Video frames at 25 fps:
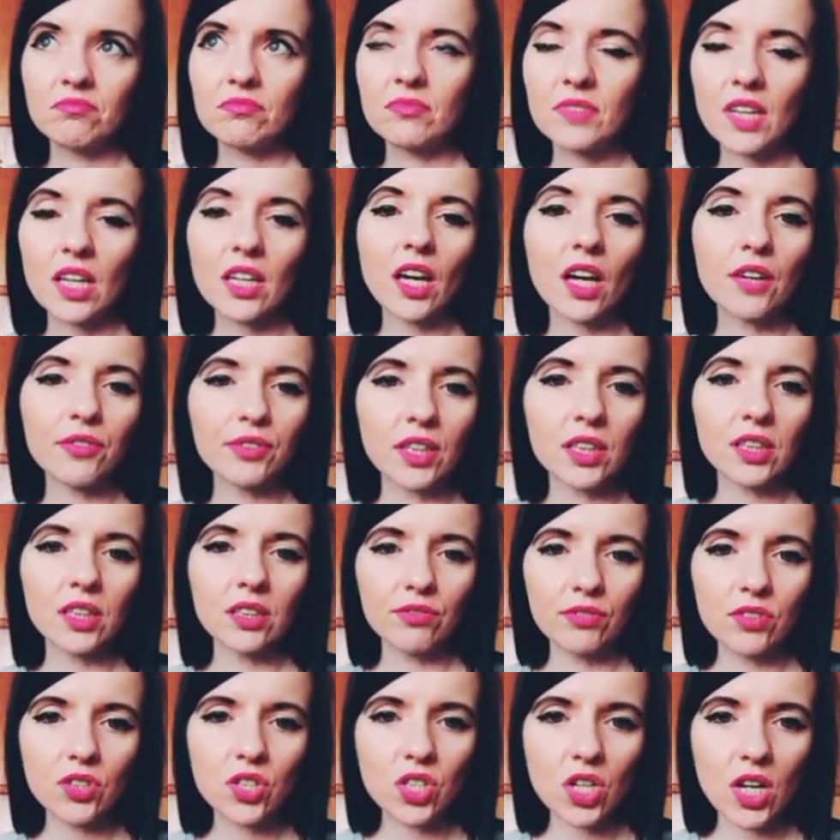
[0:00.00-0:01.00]
tak jak wtedy
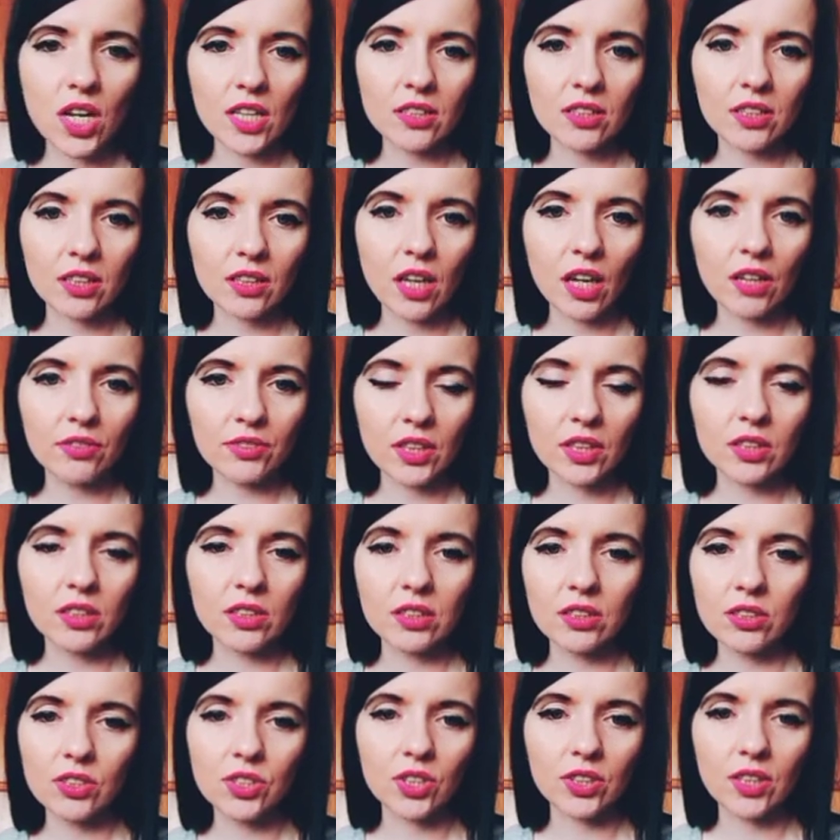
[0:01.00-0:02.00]
wyszedł, tak jak
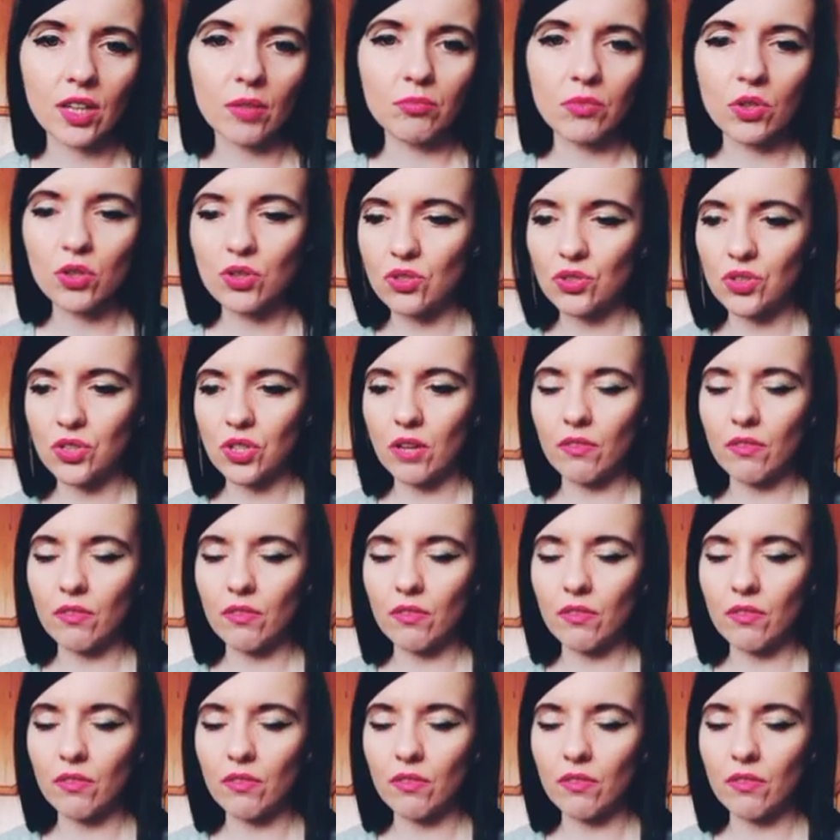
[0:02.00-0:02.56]
wtedy się tam o coś,